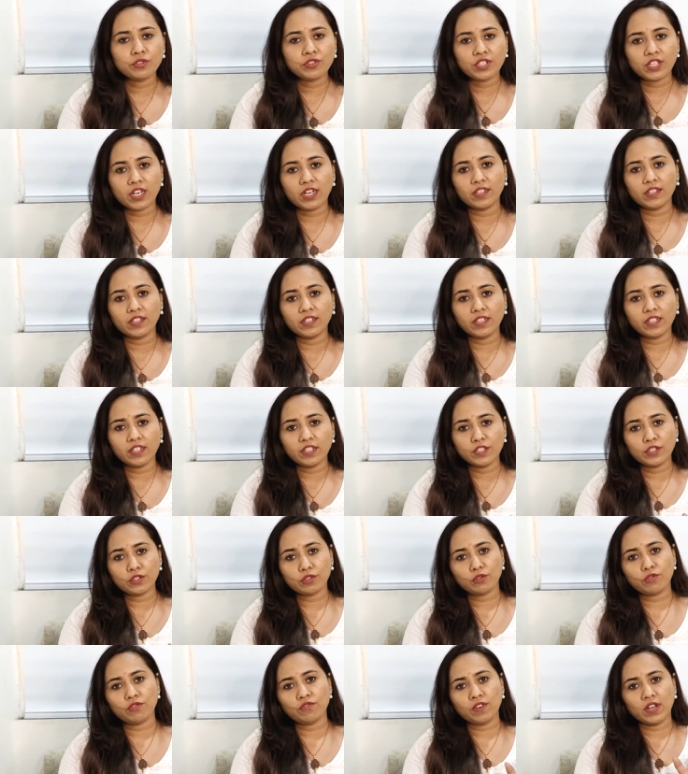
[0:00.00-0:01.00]
सो so जनरली
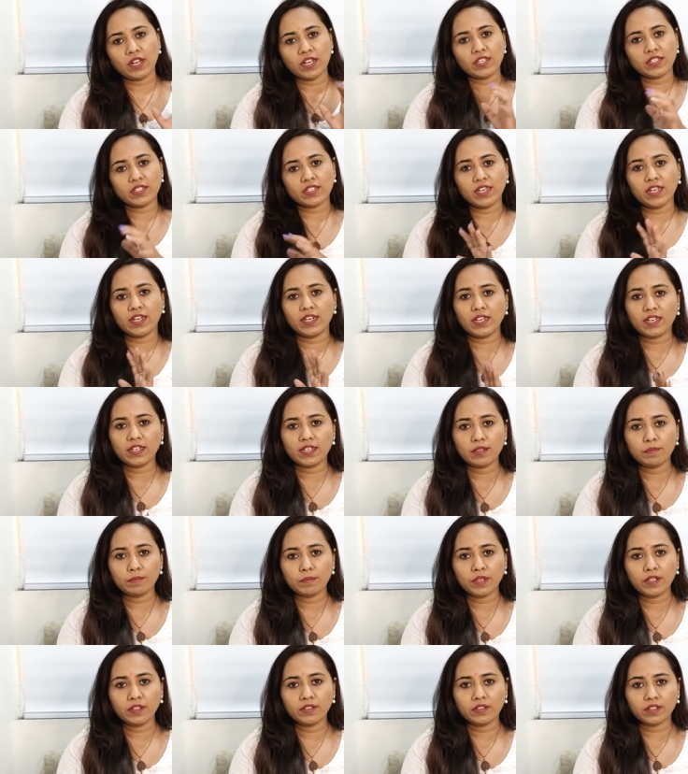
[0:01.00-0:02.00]
जिसको वहाँ जाना है
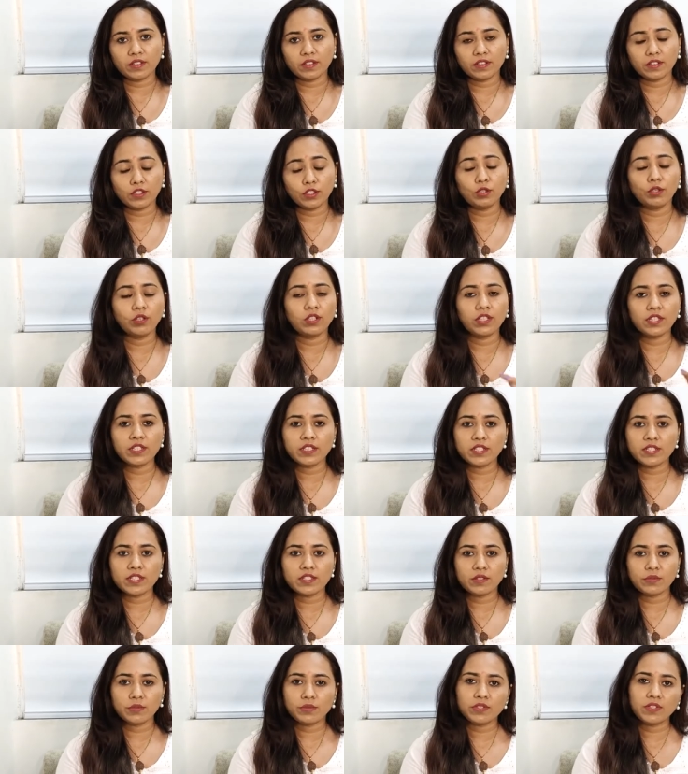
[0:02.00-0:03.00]
बट
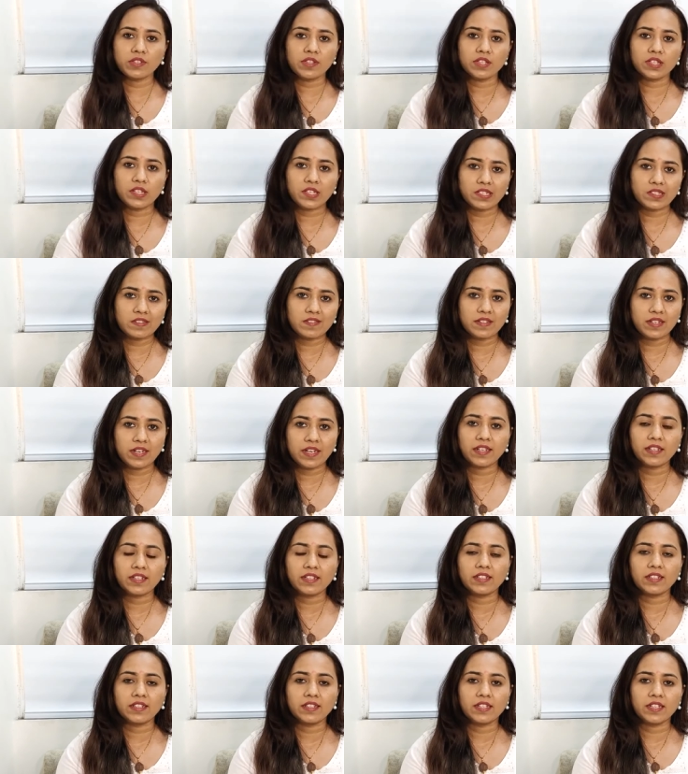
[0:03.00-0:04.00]
कॉलेजेस uh, उसी तरह की
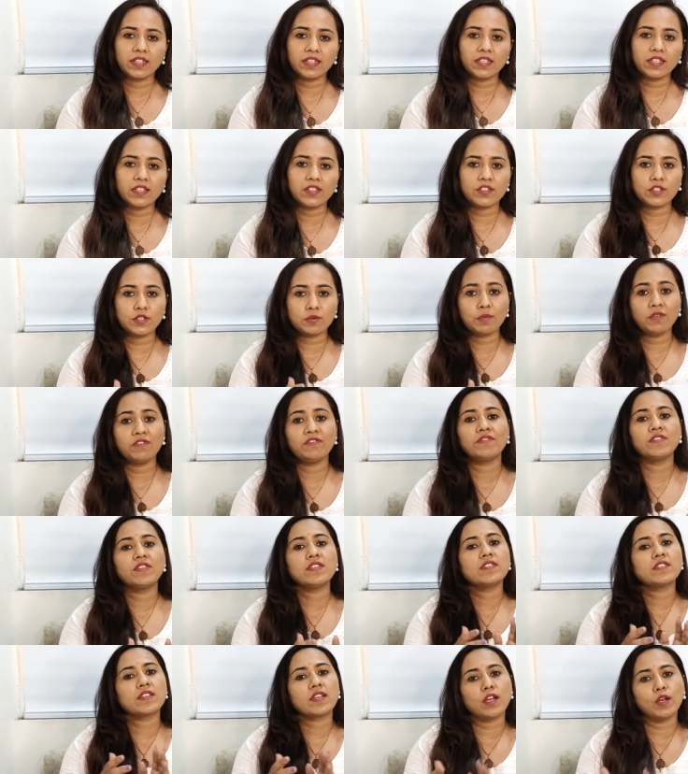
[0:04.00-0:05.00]
सिलेक्ट करनी रहेगी जिसमें
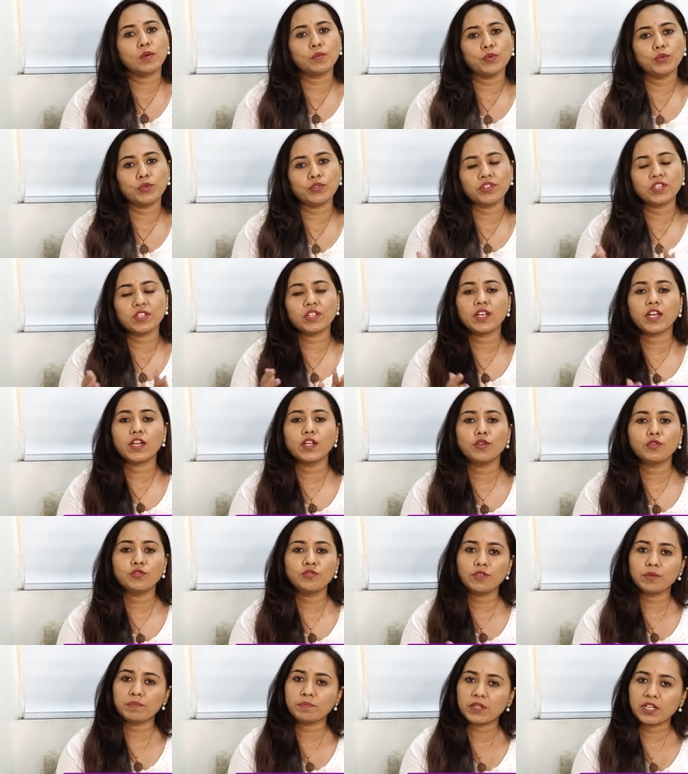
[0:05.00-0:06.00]
फ़ीस कम होती है टेन
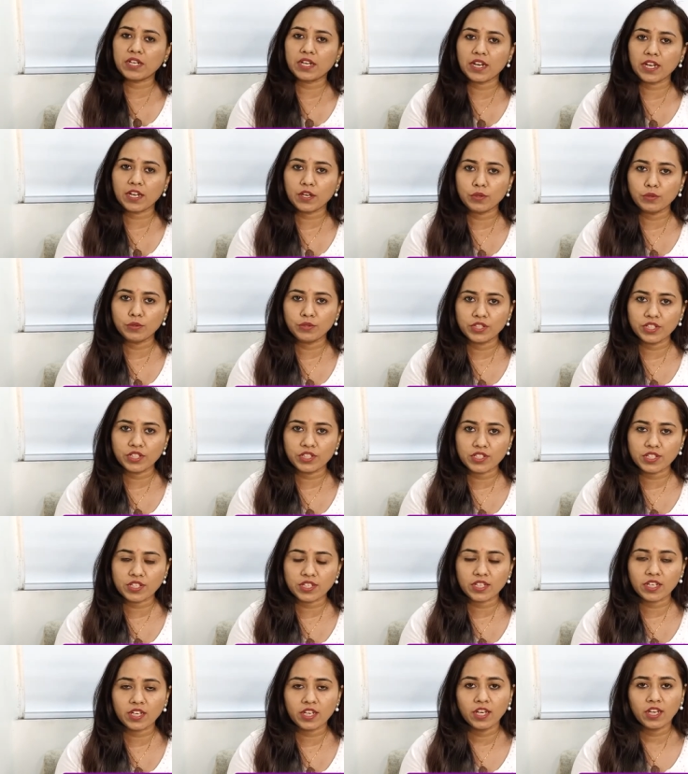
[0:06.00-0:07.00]
टू फिफ्टीन लैक होनी
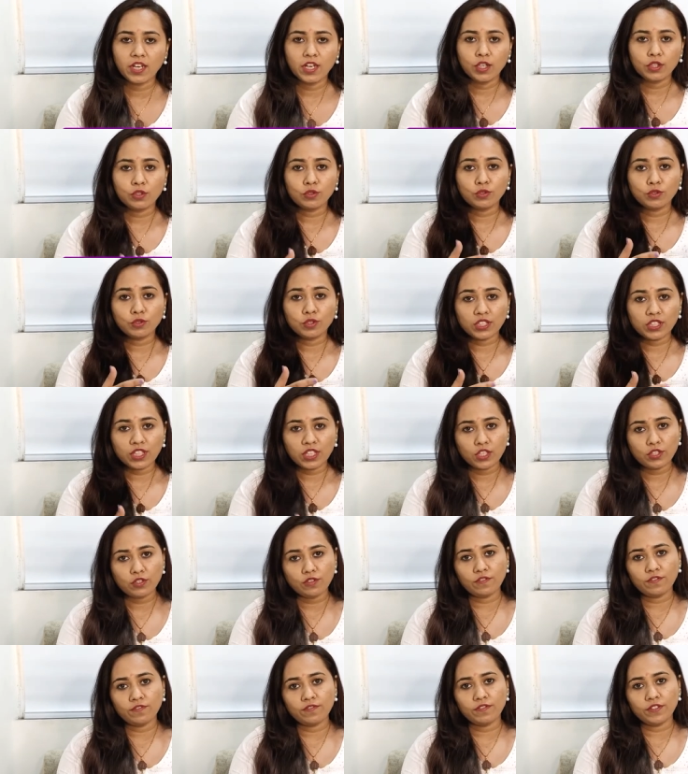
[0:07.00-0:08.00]
चाहिए तो
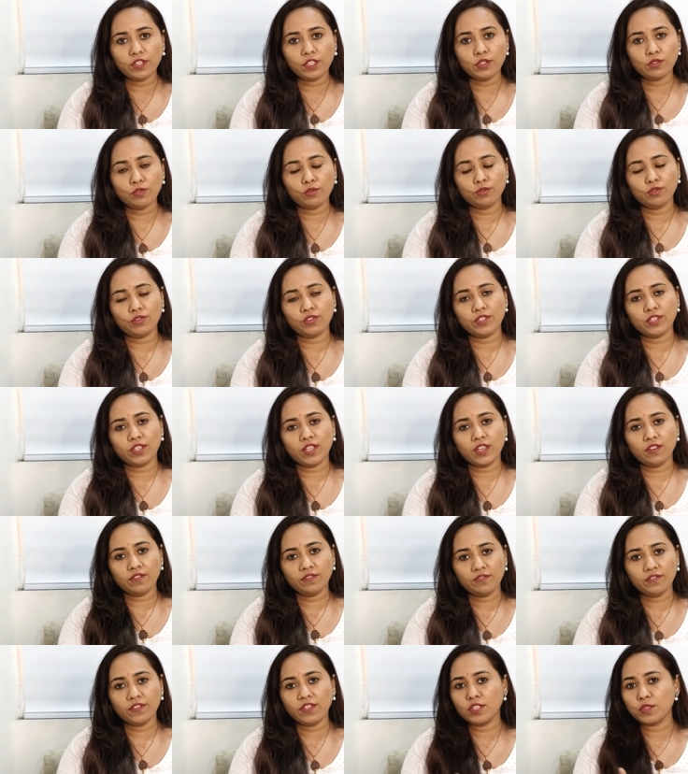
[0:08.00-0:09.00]
ये जो फ़ीस होती
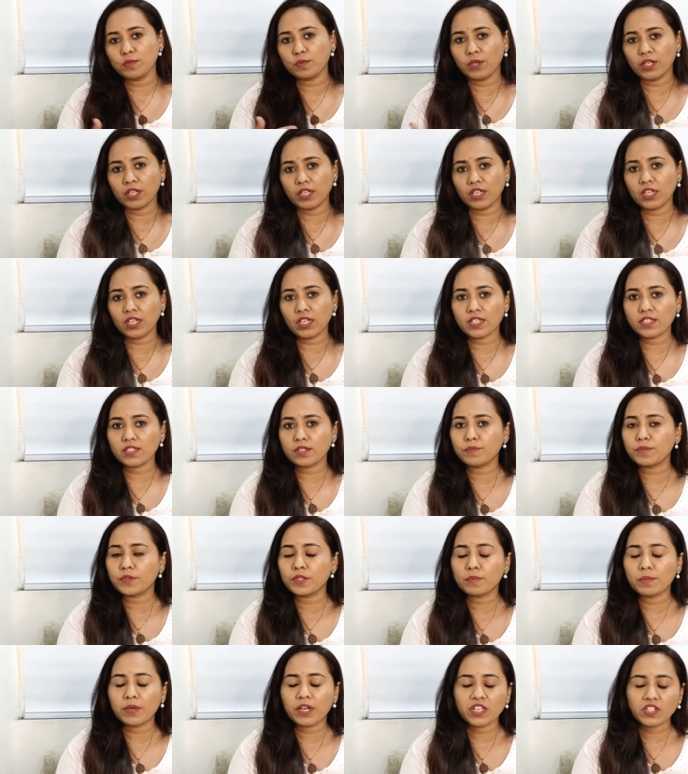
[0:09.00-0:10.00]
है फ़ीस भरने का
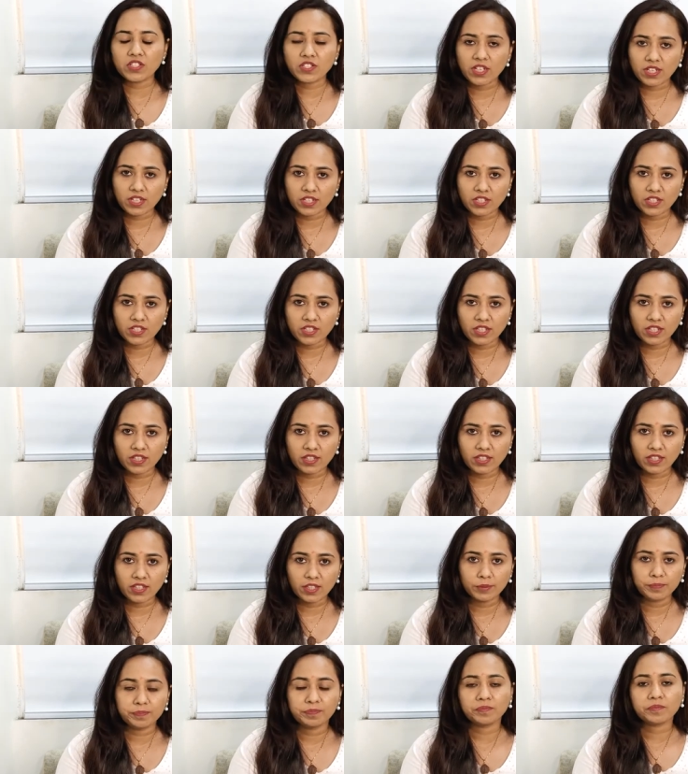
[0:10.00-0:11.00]
सबसे बड़ा चैलेंज
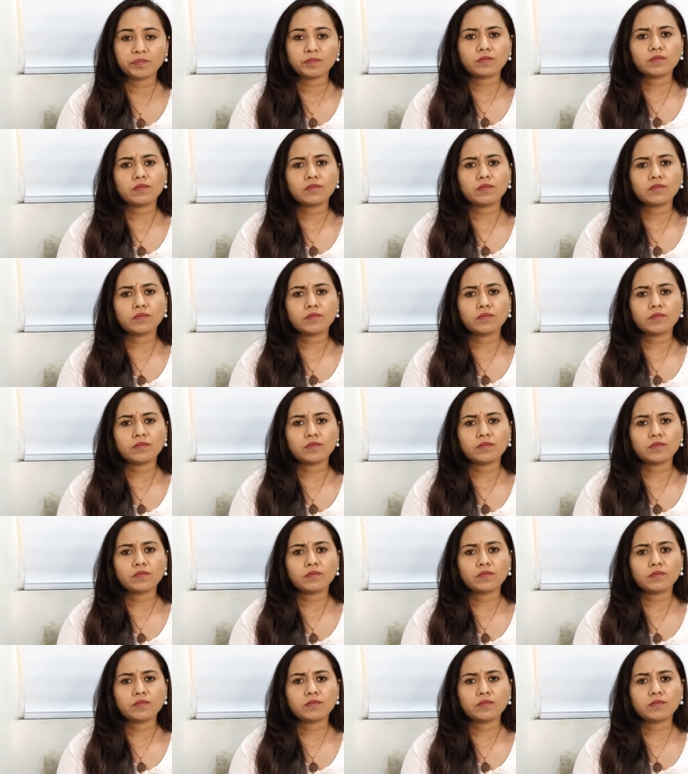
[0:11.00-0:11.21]
आता है